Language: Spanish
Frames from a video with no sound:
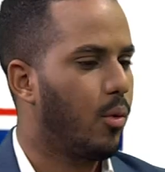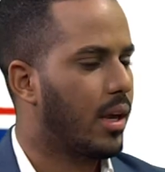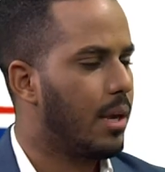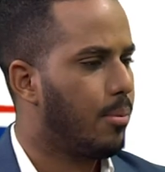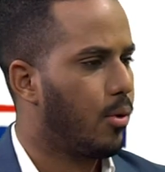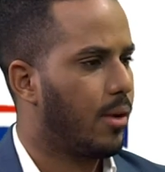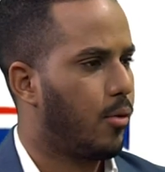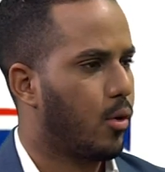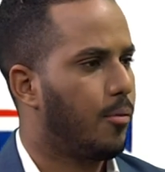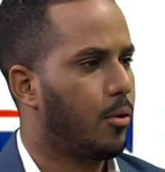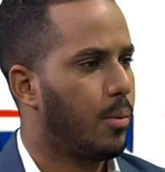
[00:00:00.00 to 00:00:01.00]
equipo que fue
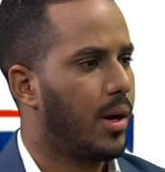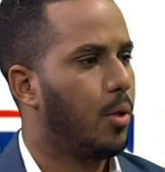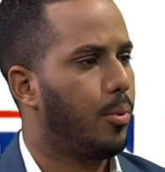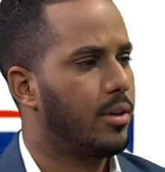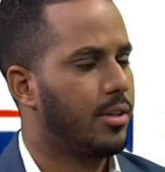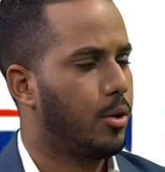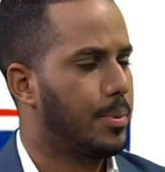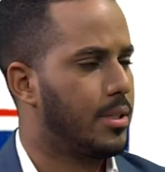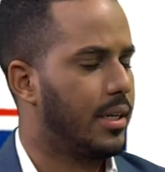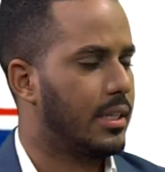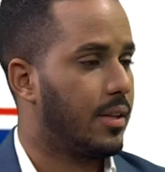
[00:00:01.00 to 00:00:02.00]
conformado por el señor
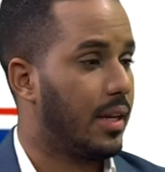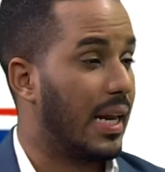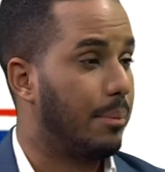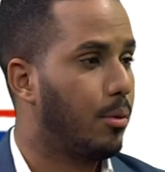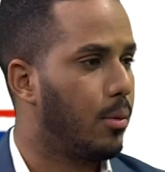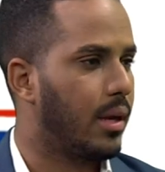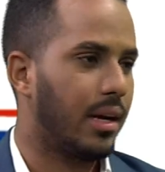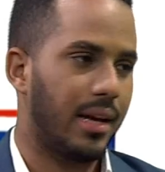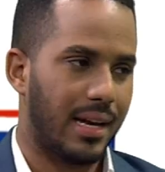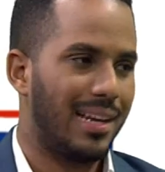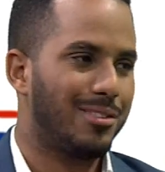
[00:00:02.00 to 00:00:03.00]
presidente de la República, en
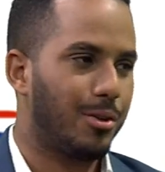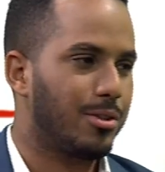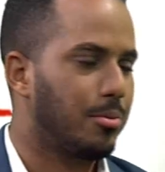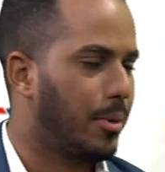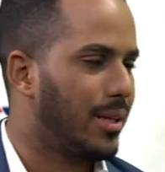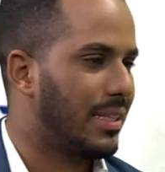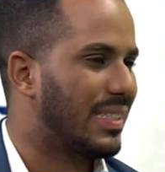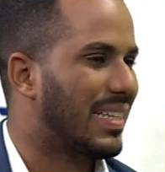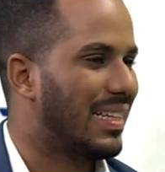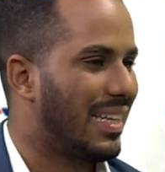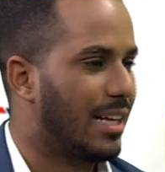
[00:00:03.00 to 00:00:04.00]
aquel entonces, como bien dices,
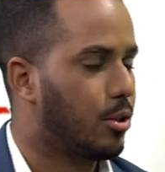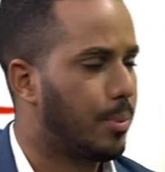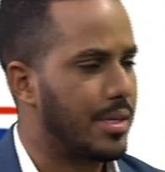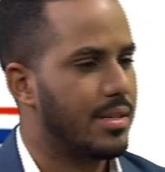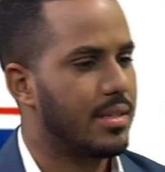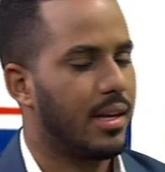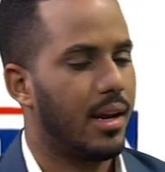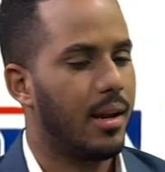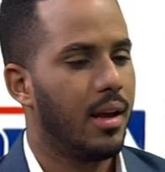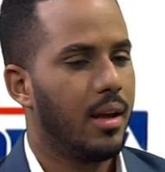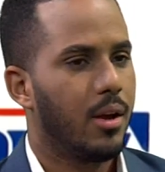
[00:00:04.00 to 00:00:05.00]
candidato presidencial,
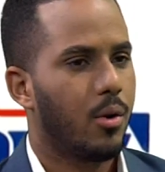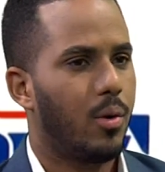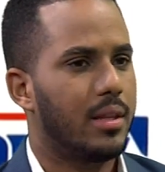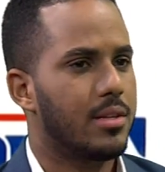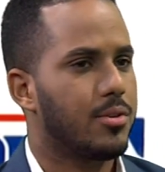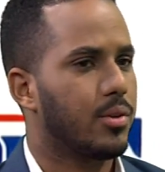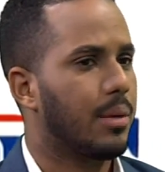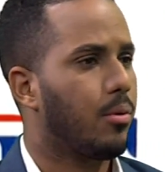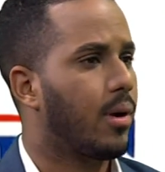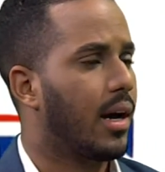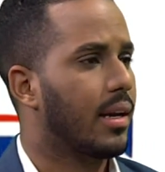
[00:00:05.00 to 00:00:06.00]
con la intención de
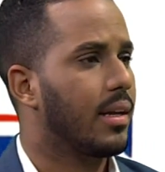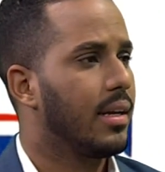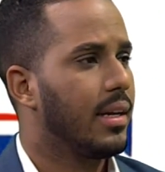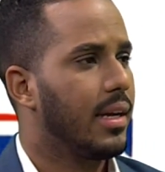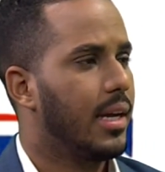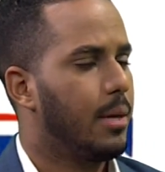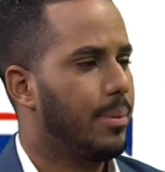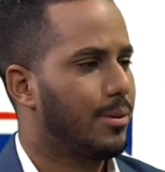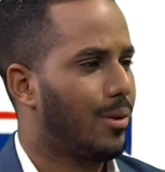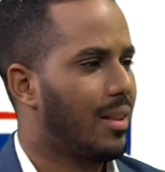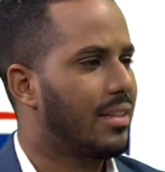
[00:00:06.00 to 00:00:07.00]
buscar eh,
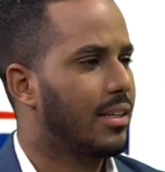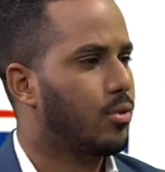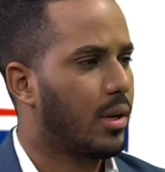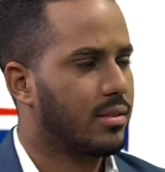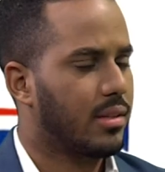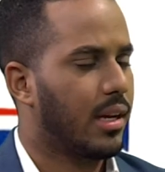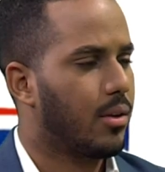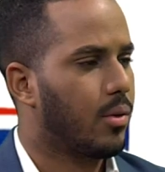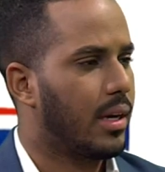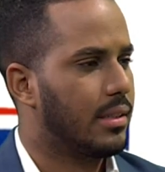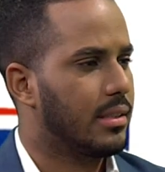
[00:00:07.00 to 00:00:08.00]
personas del sector externo
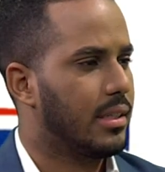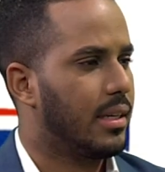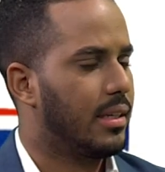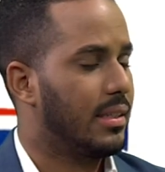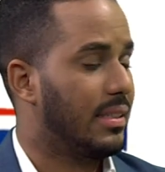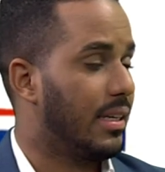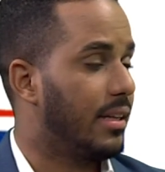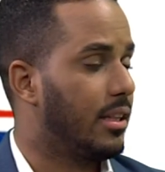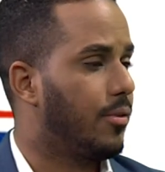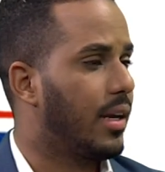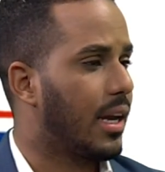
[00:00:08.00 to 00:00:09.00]
que se,
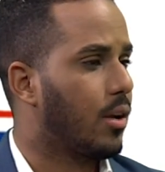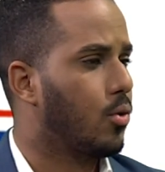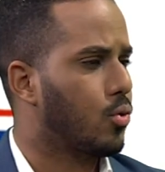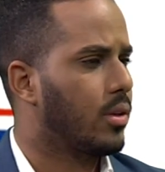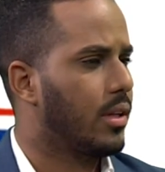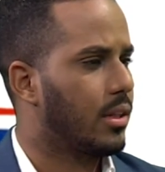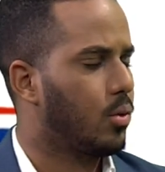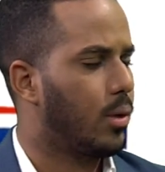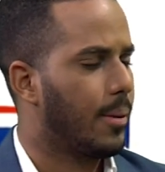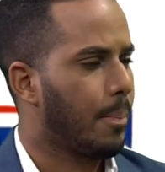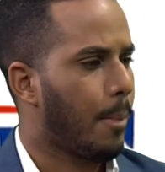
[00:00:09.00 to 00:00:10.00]
identificaran con su candidatura,